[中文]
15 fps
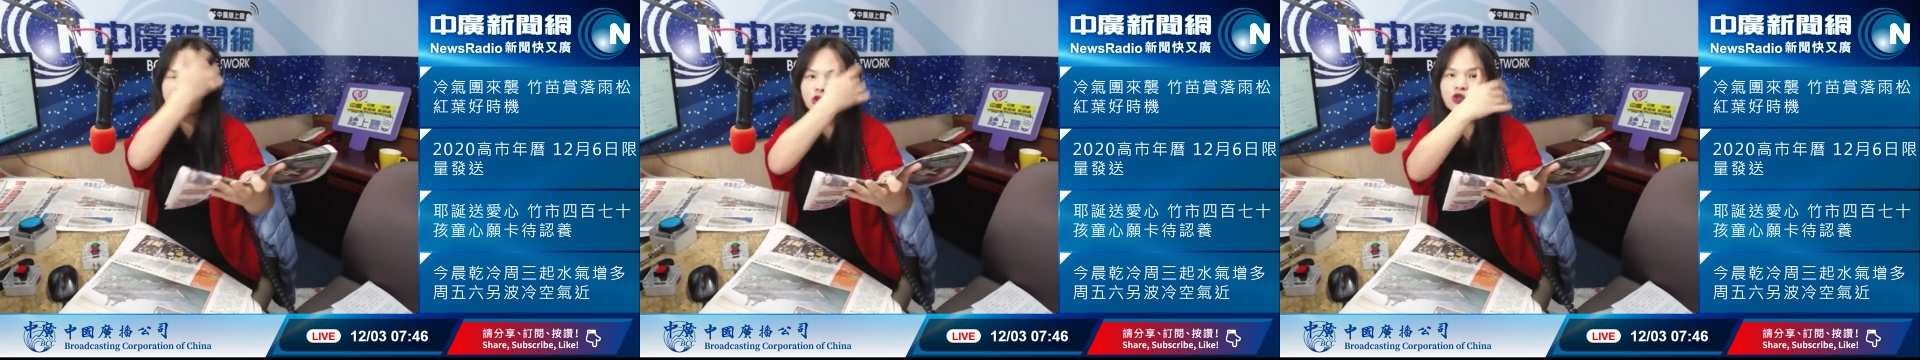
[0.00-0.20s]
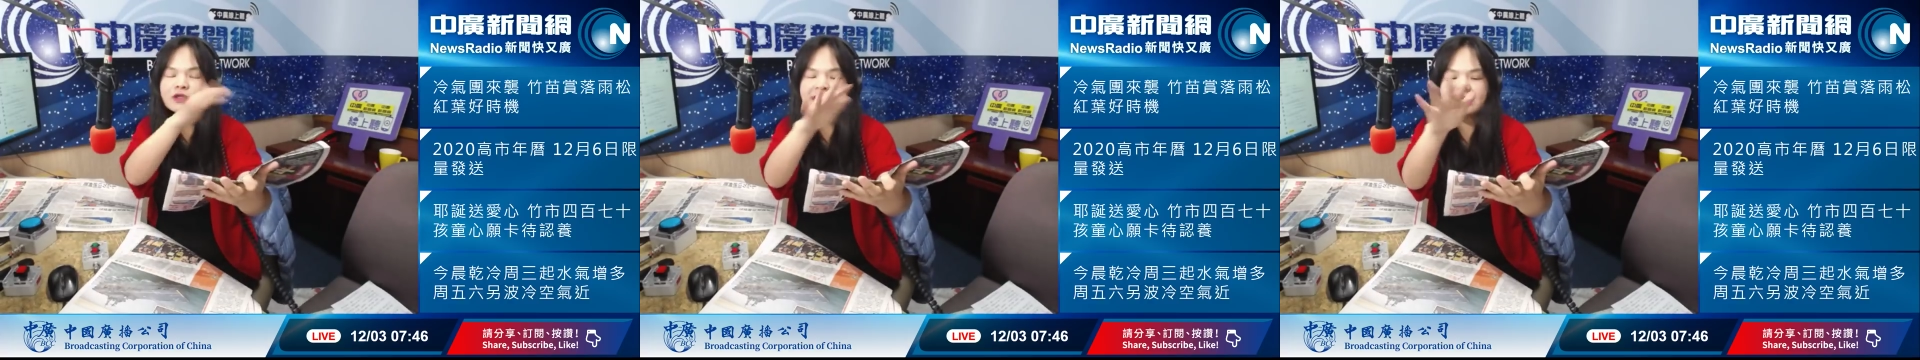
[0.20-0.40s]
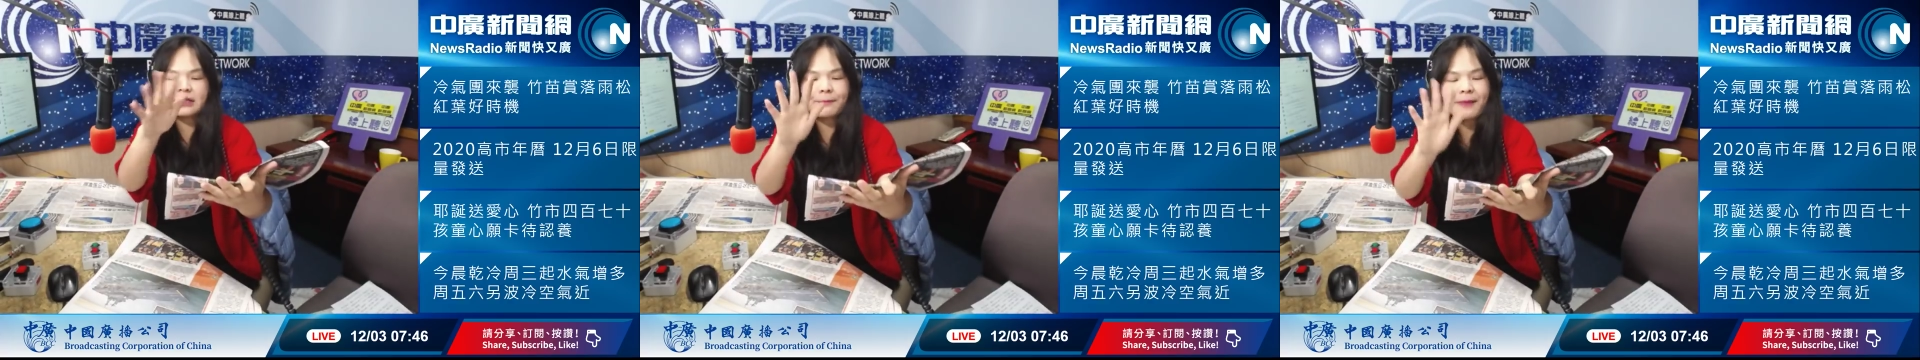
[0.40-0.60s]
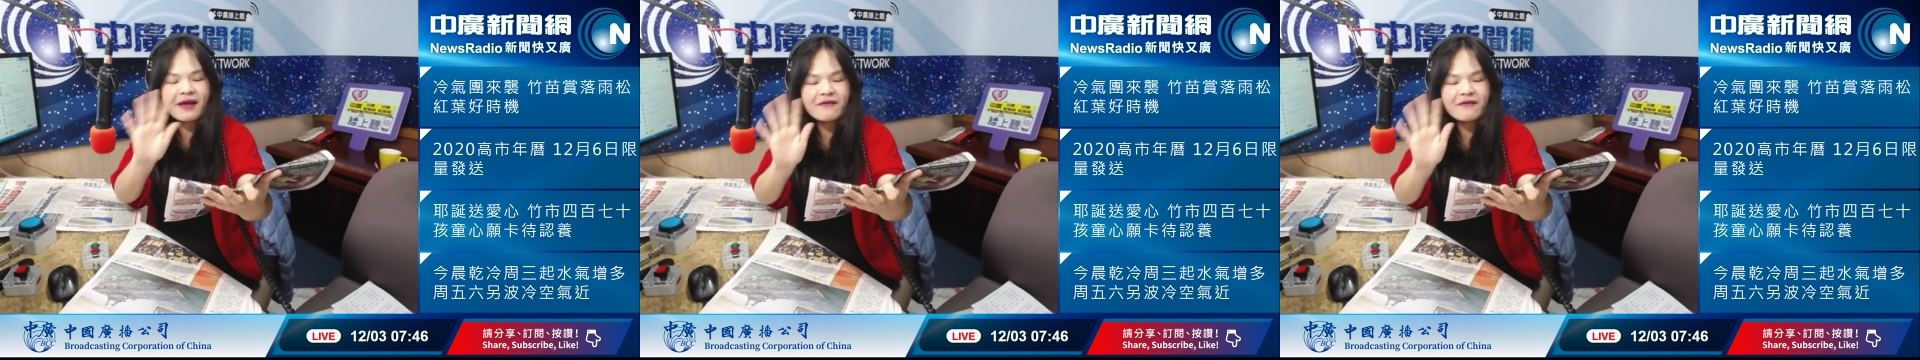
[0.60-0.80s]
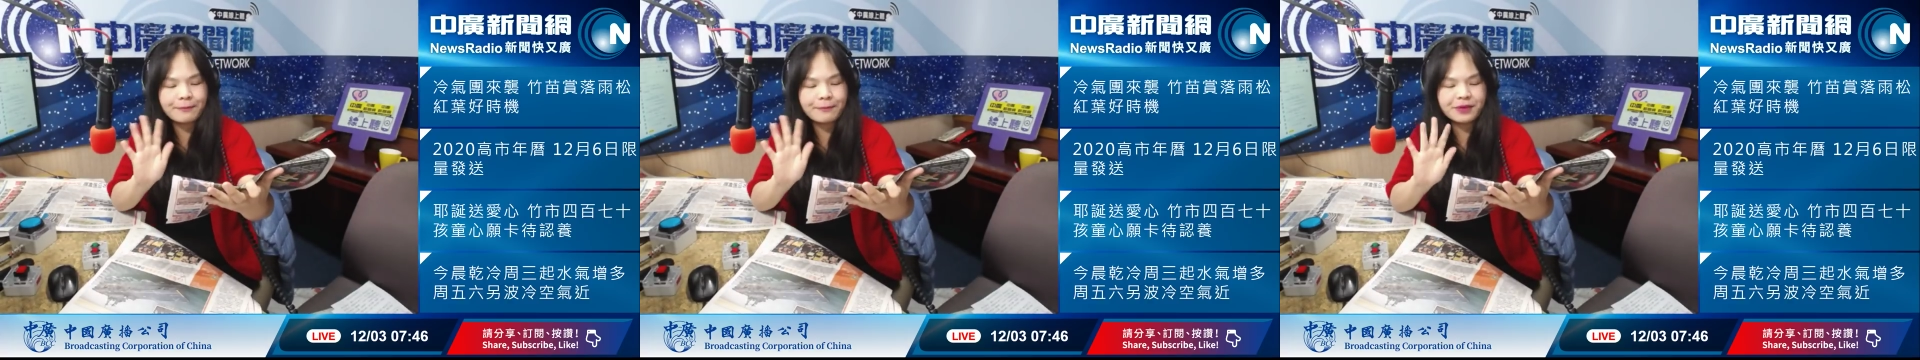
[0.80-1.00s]
呃，具体的
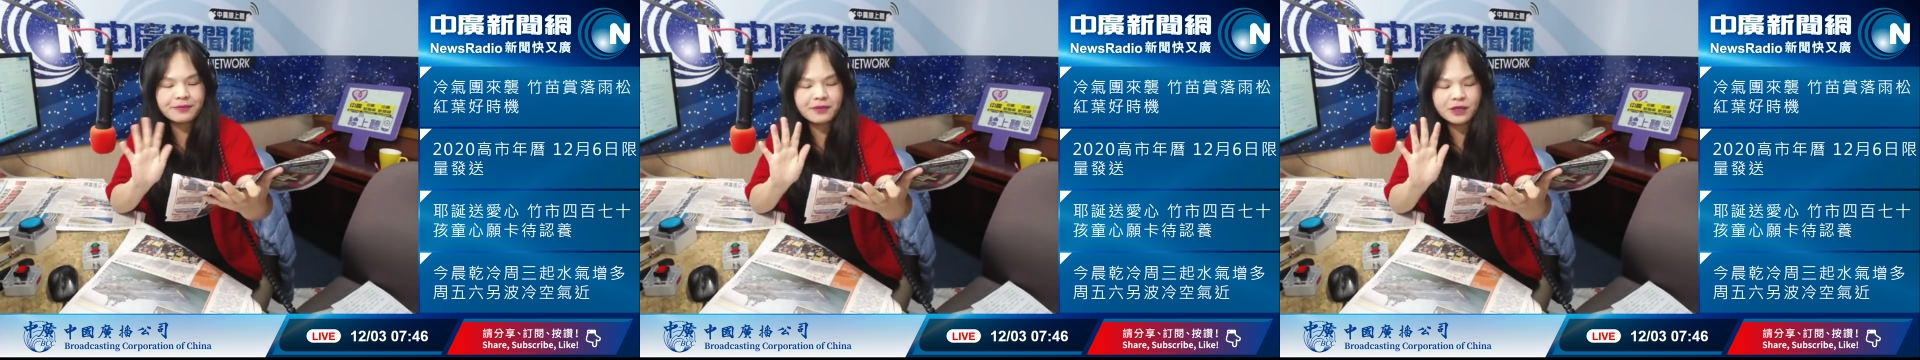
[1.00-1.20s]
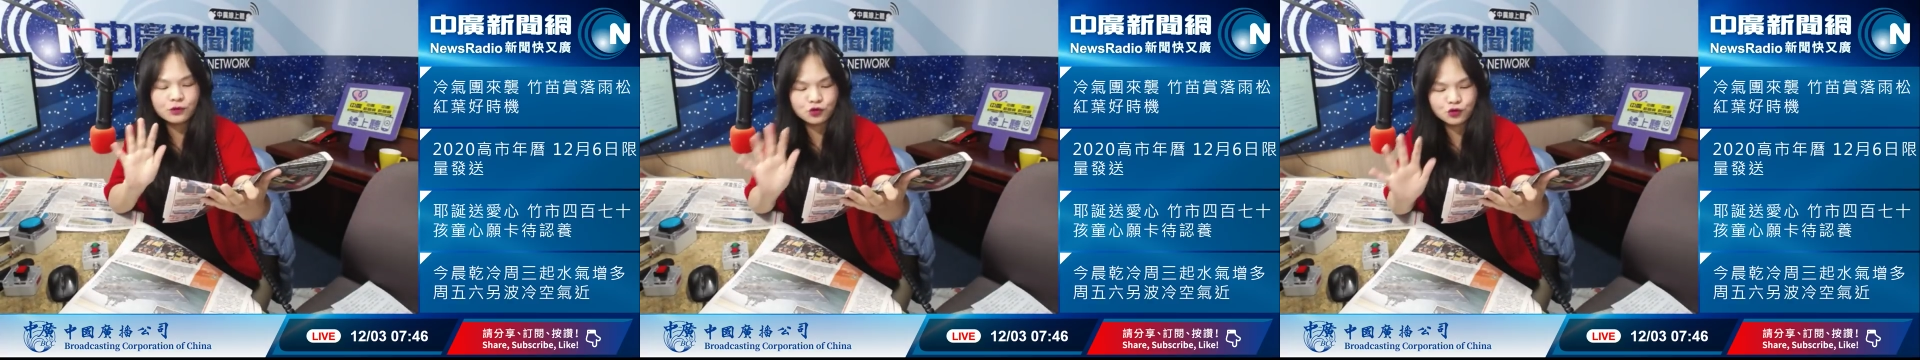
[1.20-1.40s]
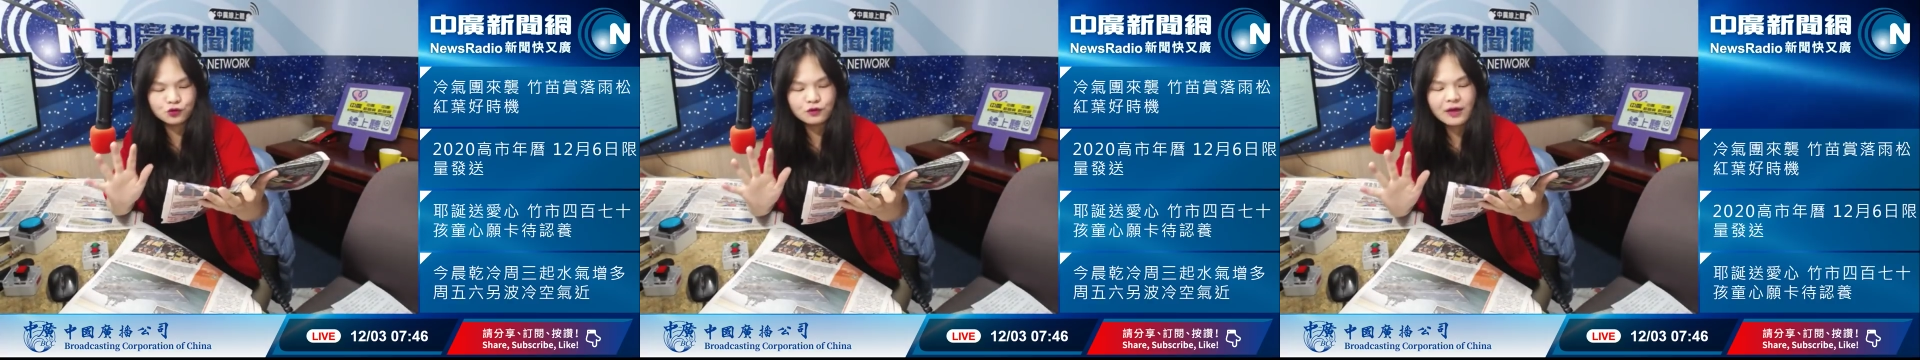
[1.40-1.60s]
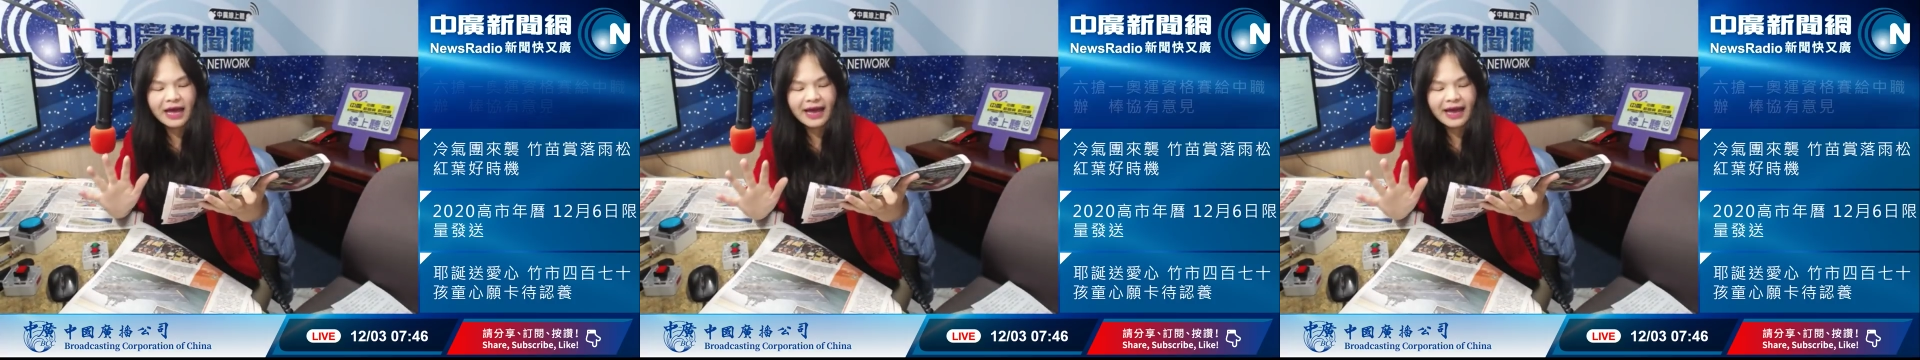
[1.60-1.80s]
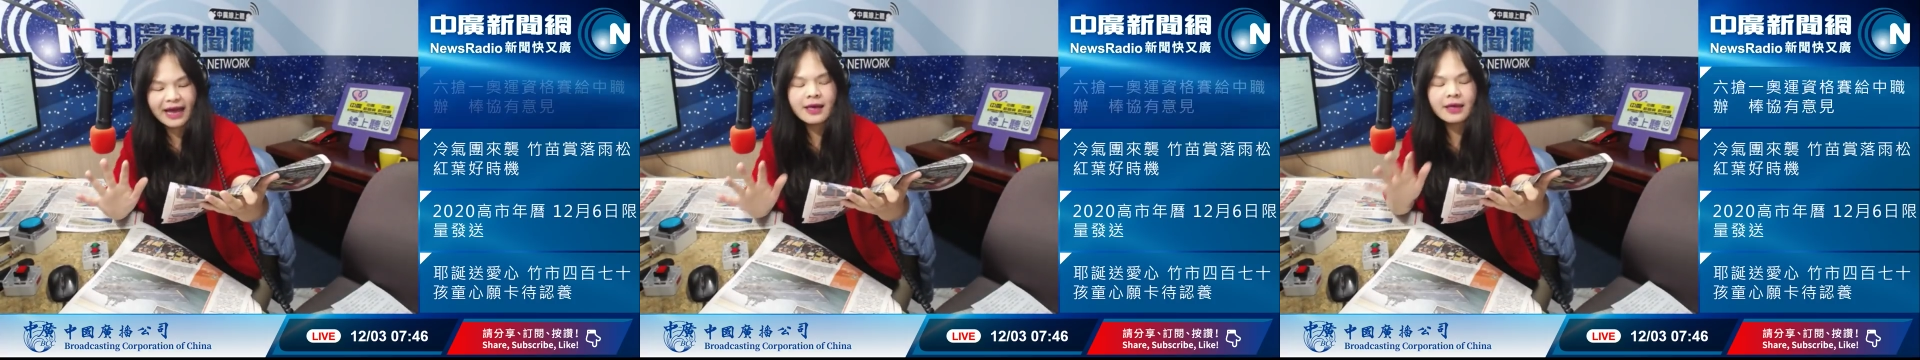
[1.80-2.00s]
办法并没有出
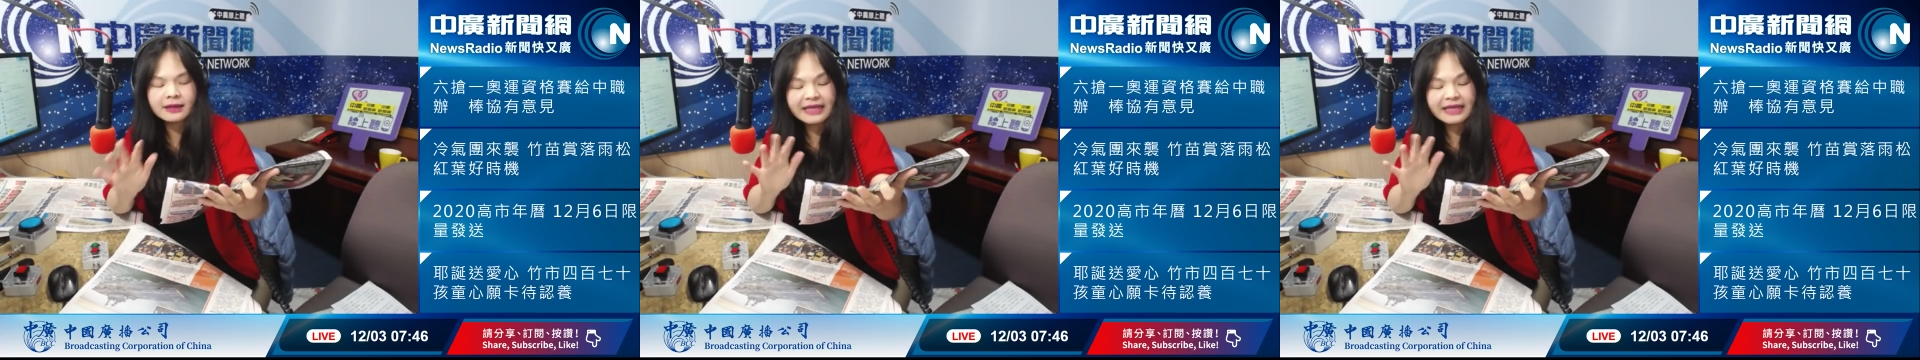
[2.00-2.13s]
来。